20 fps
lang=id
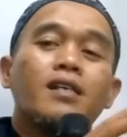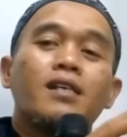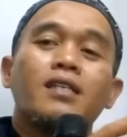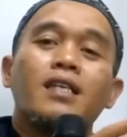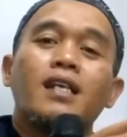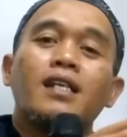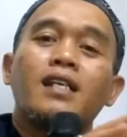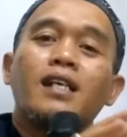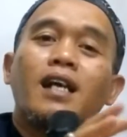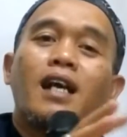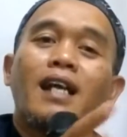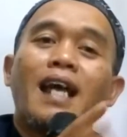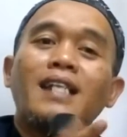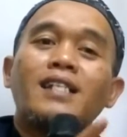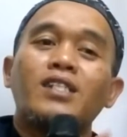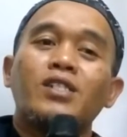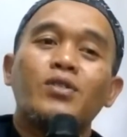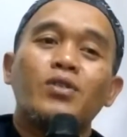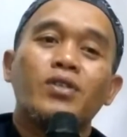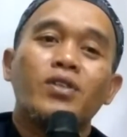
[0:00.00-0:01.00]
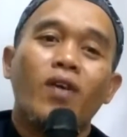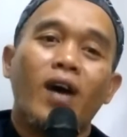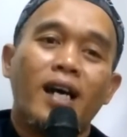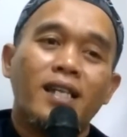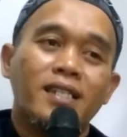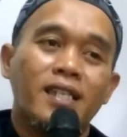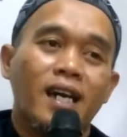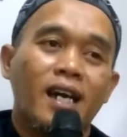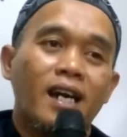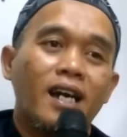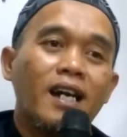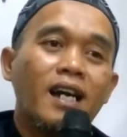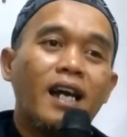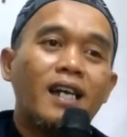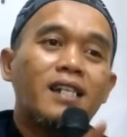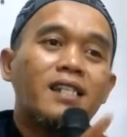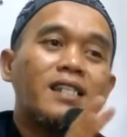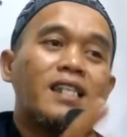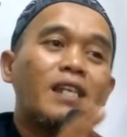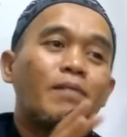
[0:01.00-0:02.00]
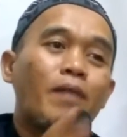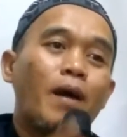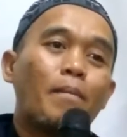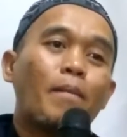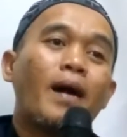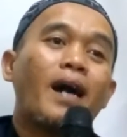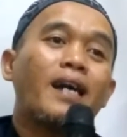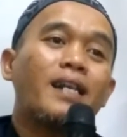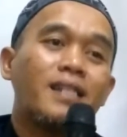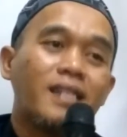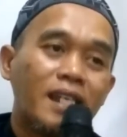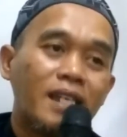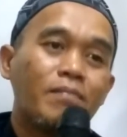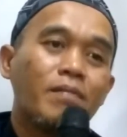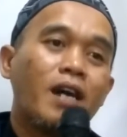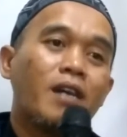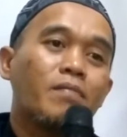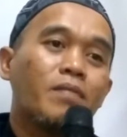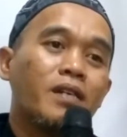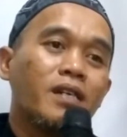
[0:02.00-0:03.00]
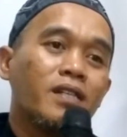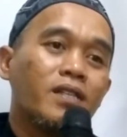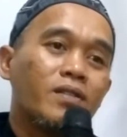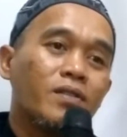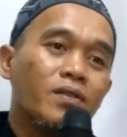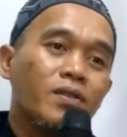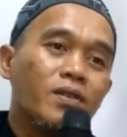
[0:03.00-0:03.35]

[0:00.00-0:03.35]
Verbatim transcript: jadi rancuh doanya nggak diterima apa nggak diterima begitu